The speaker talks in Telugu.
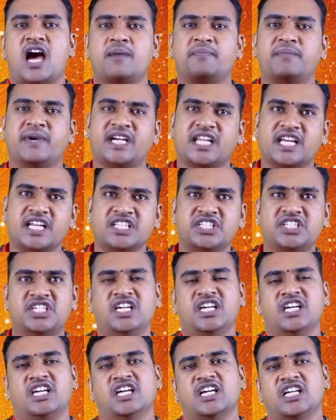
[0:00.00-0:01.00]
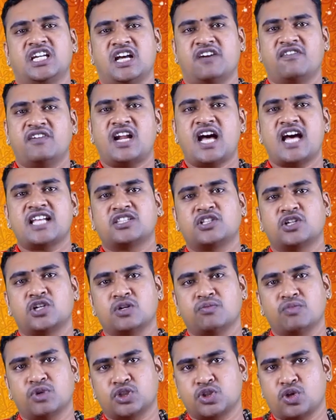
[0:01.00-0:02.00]
అప్పటి నుంచి
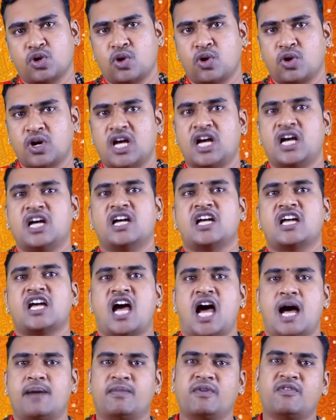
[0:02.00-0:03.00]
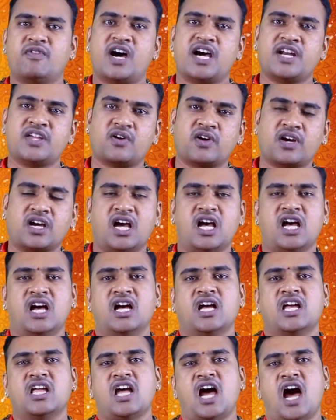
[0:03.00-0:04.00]
నవరాత్రులు మొత్తం కూడా అమ్మవారి యొక్క
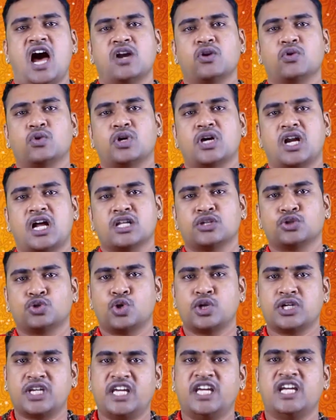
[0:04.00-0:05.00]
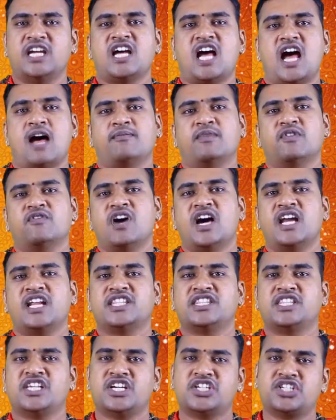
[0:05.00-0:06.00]
అనుగ్రహంతో
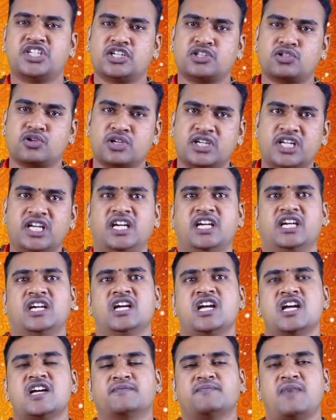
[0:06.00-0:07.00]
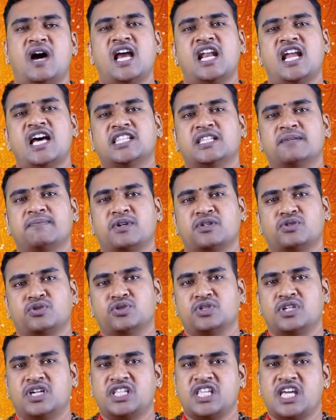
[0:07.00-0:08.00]
అమ్మవారి దీక్షతోటి బాలాతిపుర
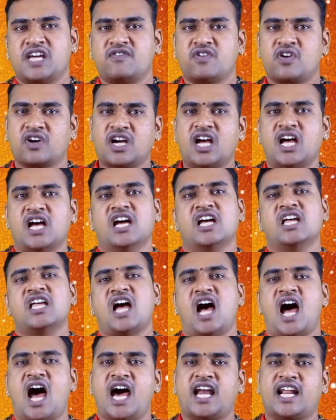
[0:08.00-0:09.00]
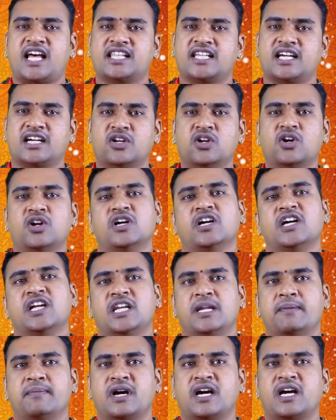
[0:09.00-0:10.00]
సుందరిదేవి యొక్క ఆరాధనలో
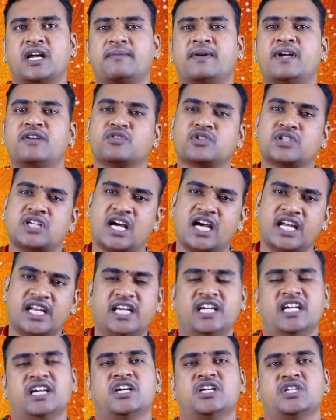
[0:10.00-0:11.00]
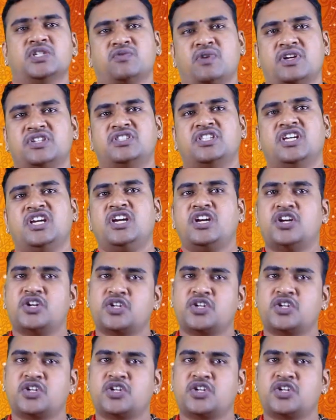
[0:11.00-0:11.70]
నిమగ్నమై ఉండాలి స్వస్తి